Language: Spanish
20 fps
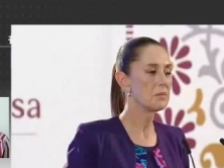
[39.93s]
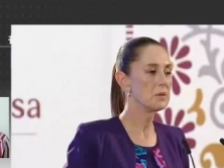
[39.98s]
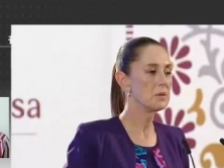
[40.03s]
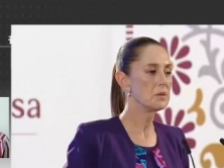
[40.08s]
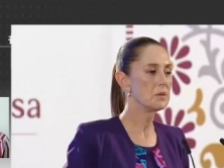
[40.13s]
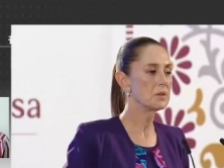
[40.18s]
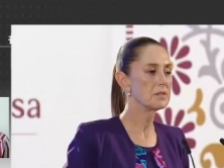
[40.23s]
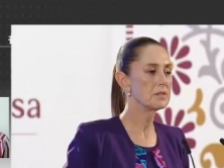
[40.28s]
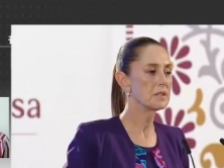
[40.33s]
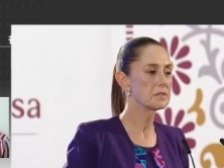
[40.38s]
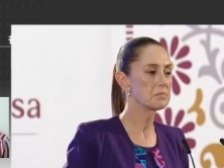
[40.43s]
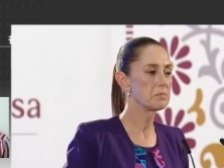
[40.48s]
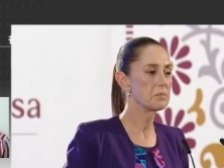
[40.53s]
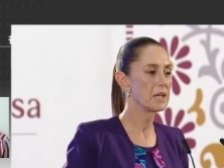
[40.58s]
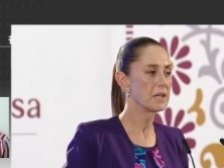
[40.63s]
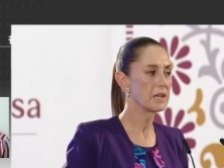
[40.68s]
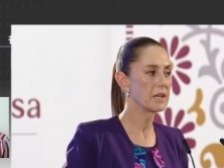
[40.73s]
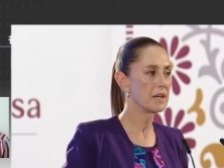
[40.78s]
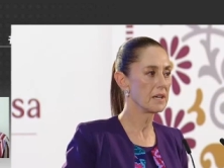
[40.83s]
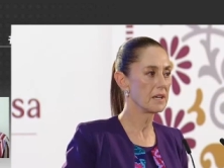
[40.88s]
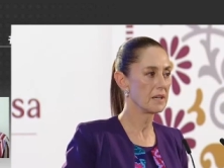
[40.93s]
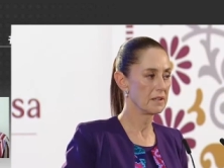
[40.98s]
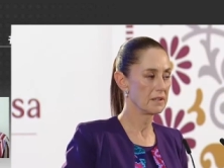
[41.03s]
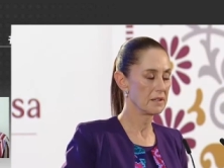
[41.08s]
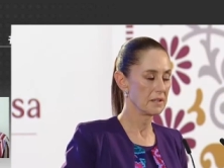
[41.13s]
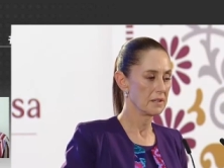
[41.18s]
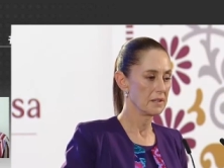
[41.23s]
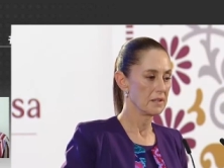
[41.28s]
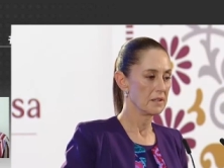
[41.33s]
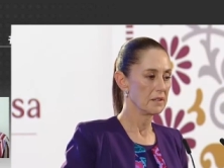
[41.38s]
bueno que se explicara.
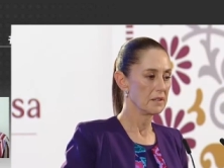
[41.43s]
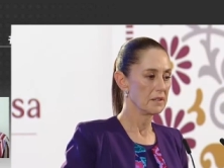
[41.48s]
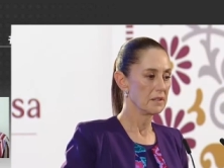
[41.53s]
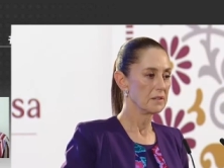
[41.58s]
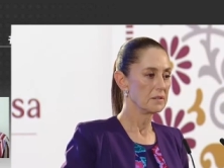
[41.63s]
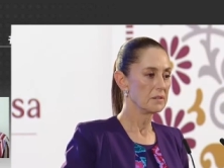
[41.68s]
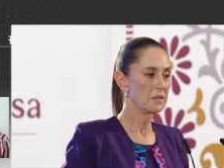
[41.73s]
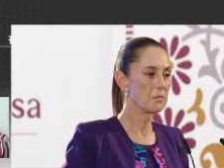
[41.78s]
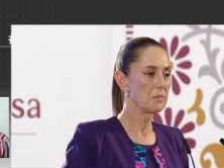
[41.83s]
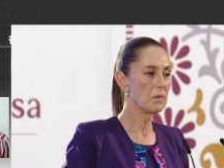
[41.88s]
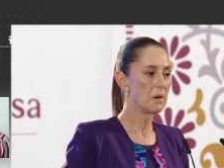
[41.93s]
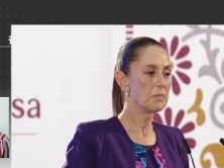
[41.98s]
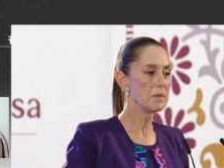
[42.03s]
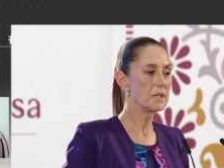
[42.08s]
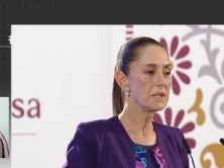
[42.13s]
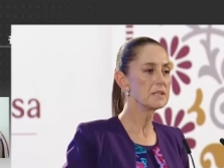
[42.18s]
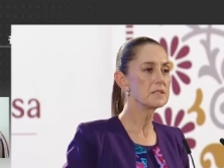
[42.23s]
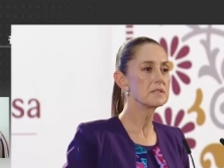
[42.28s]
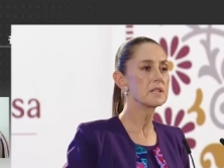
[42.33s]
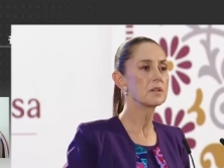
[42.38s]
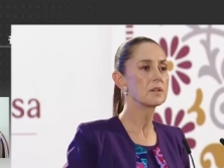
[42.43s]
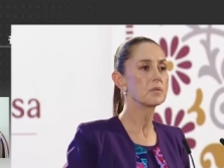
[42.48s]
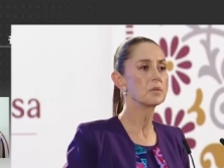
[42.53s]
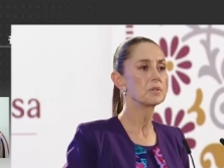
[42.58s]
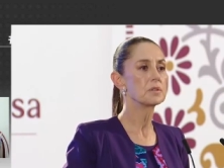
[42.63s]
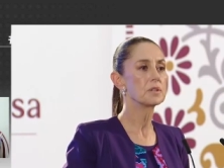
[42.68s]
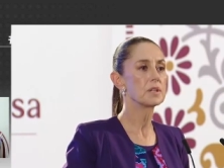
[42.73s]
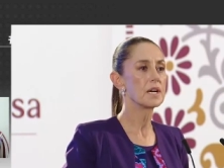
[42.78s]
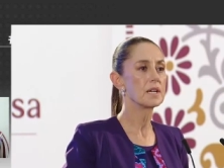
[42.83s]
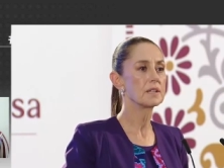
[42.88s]
Normalmente se
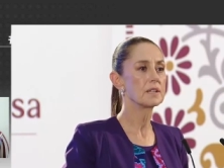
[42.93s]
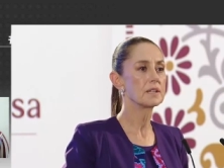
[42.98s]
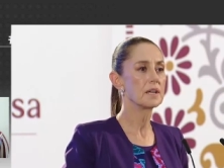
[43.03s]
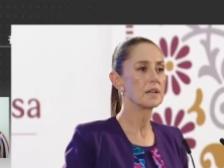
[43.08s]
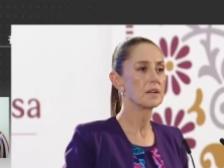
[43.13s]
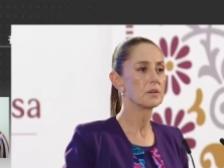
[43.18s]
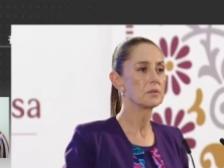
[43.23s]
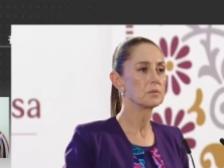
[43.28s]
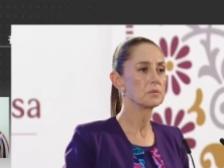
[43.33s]
contrata a